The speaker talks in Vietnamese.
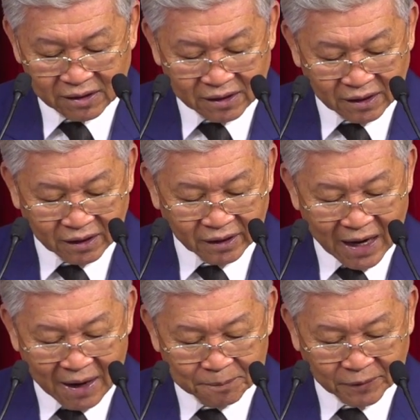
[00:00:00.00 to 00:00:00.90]
Người
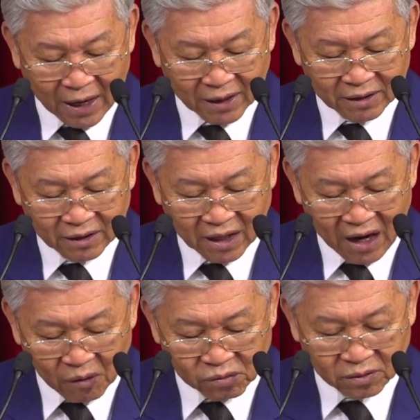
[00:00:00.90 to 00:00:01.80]
đáp rằng:
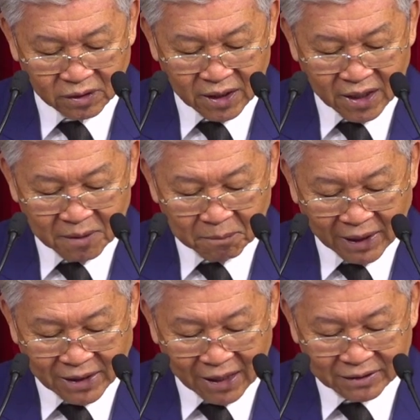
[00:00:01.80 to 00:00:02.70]
Không,
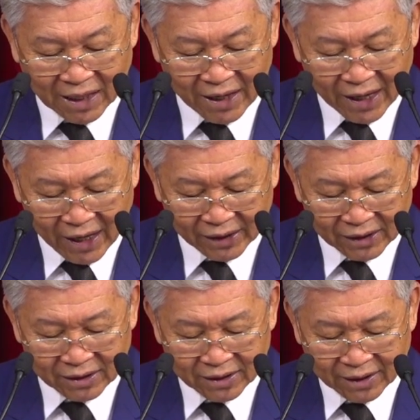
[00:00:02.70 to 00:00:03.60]
bây giờ ta đến
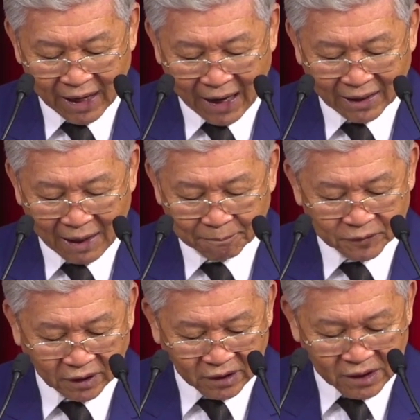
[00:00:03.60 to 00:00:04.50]
đang làm
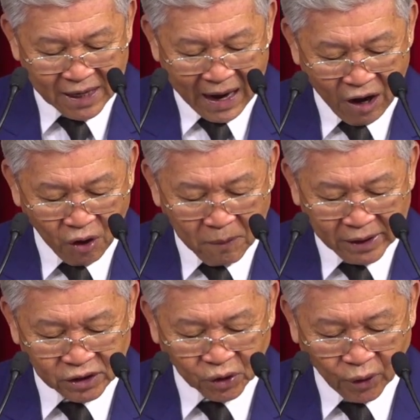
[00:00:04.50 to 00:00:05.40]
tướng đạo
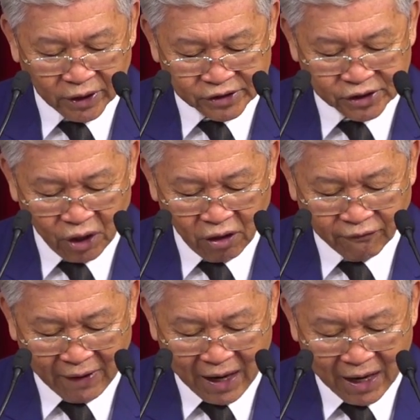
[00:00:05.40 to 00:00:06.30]
binh của Đức
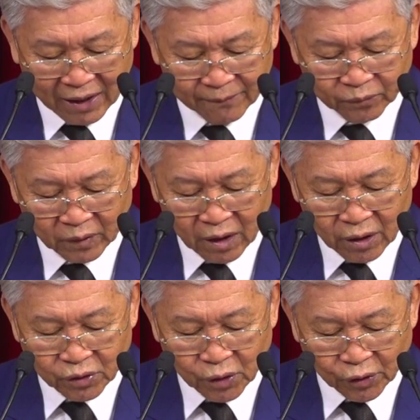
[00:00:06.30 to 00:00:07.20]
Giê-hô-va.
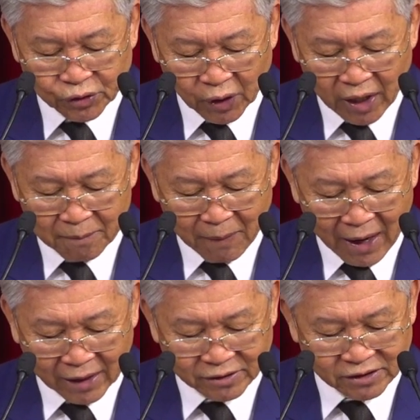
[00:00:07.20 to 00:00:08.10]
Giô-suê
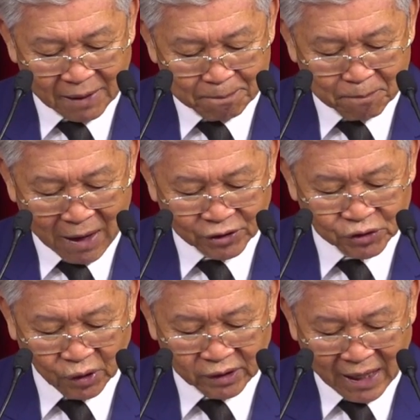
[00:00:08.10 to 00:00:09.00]
bèn sắp mặt
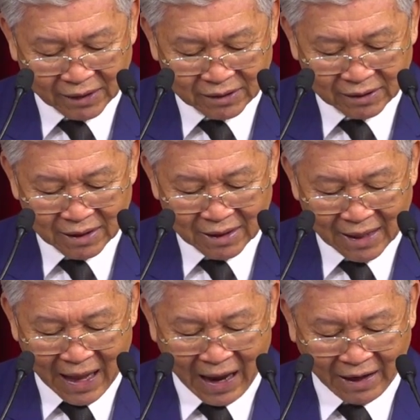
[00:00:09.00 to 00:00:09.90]
xuống đất
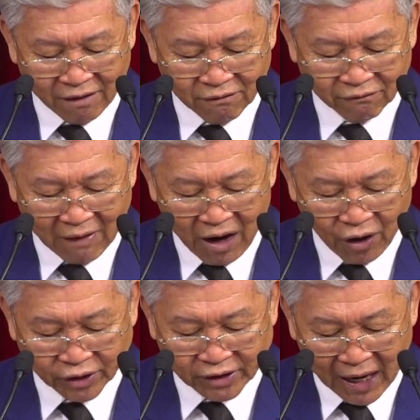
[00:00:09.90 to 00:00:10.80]
lại và
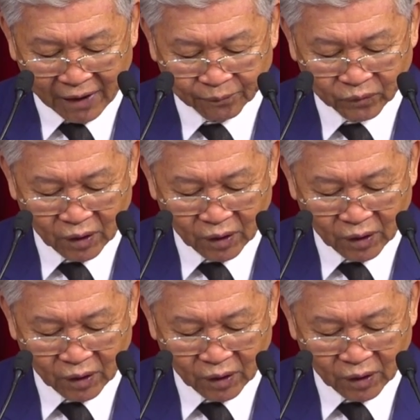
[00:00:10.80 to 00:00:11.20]
hỏi rằng: